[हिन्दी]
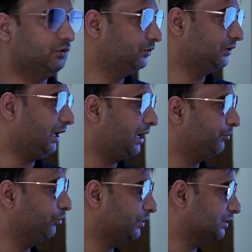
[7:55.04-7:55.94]
और
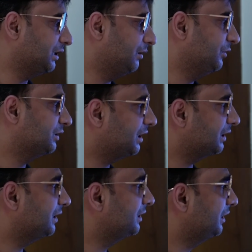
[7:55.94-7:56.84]
आप लोगों के सामने
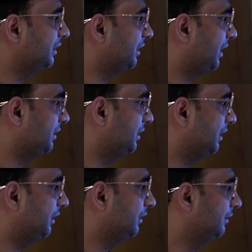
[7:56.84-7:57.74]
साक्षात ये दिखाई दे
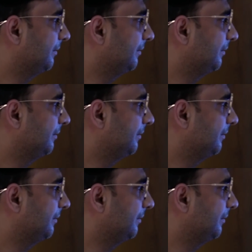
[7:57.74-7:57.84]
रहा है